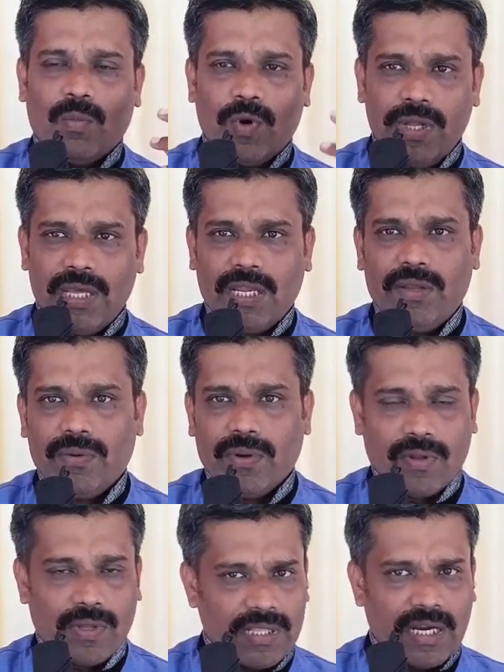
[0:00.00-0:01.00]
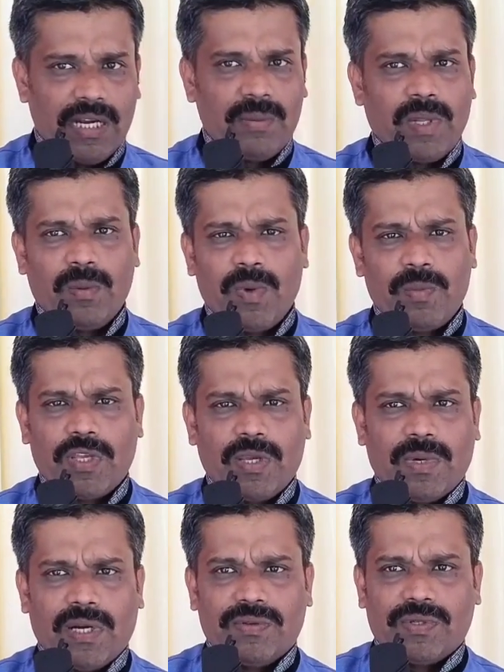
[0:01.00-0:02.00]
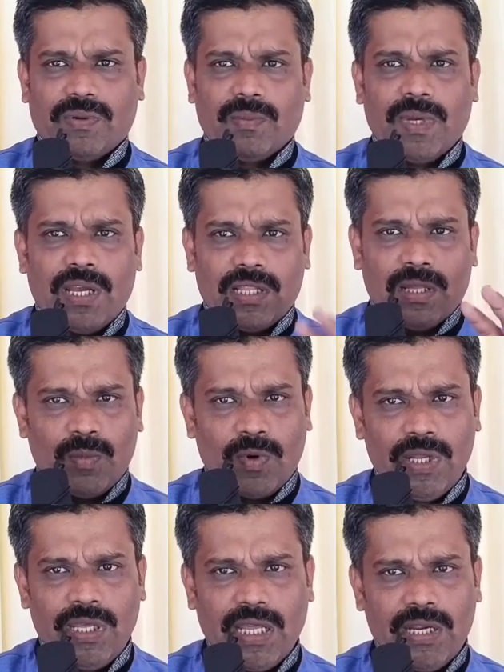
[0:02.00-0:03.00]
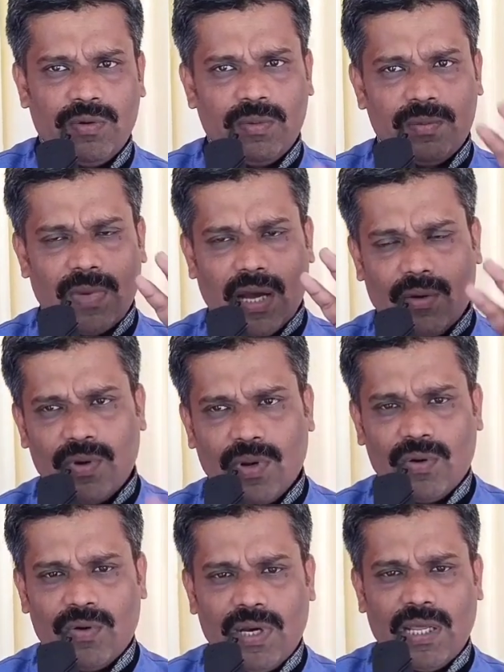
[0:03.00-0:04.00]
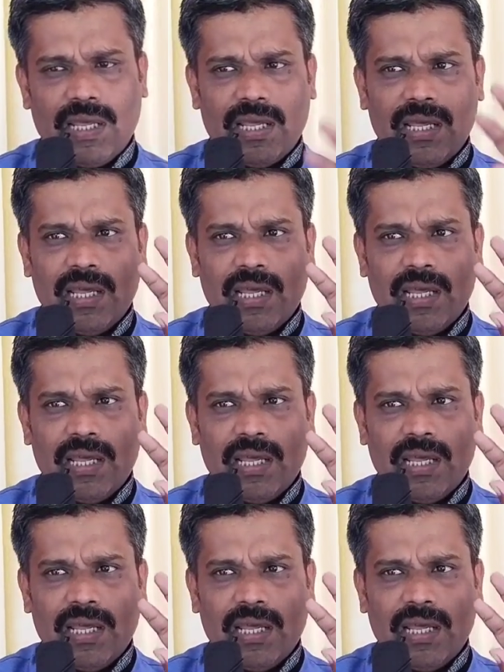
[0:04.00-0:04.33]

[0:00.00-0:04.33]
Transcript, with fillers: மொழி அறிவு வேணும் இது ரெண்டுமே ரொம்ப முக்கியமான விஷயம் இந்த மொழி அறிவும் அவங்களுக்குள்ள